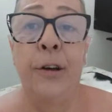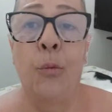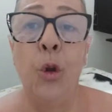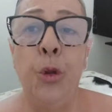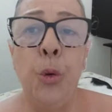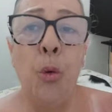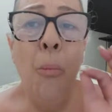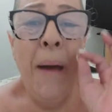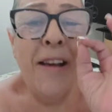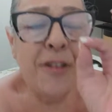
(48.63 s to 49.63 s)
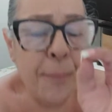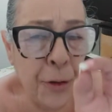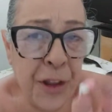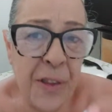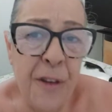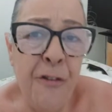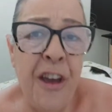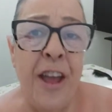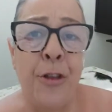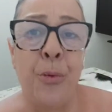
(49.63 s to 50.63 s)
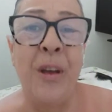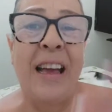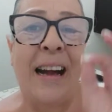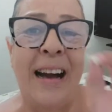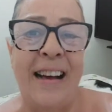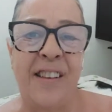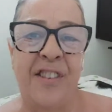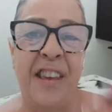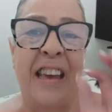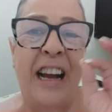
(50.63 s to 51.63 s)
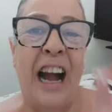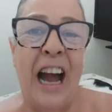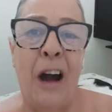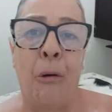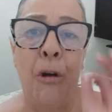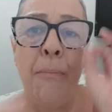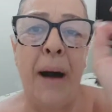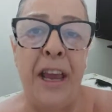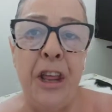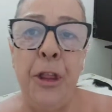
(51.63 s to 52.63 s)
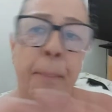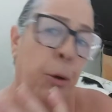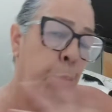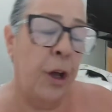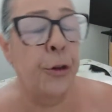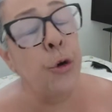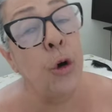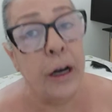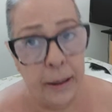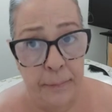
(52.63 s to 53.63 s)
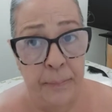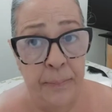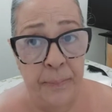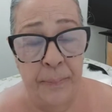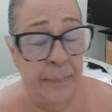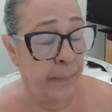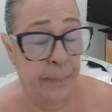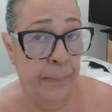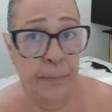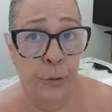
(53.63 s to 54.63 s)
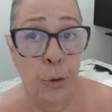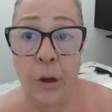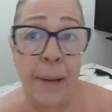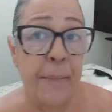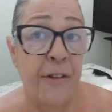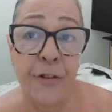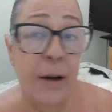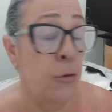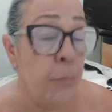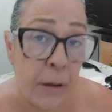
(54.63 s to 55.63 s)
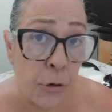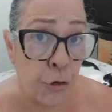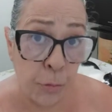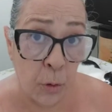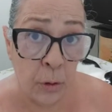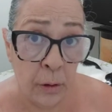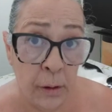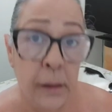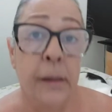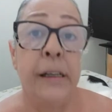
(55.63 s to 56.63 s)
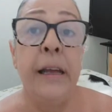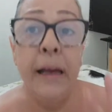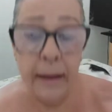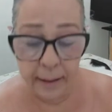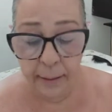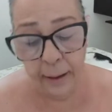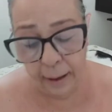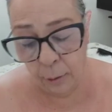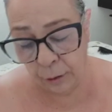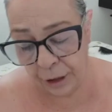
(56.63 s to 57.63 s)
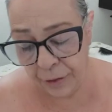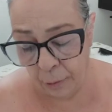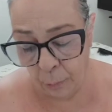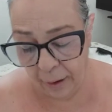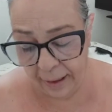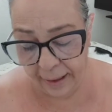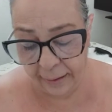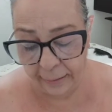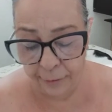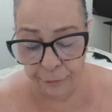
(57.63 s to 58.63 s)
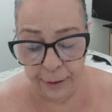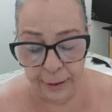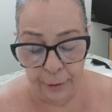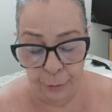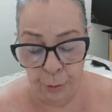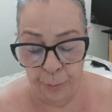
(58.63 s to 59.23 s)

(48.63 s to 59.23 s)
Quando tu começa a botar defeito em casa, em carro, em marido, é porque tu quer trocar. Não quer mais ficar com o mesmo. E é o que deu, ela falando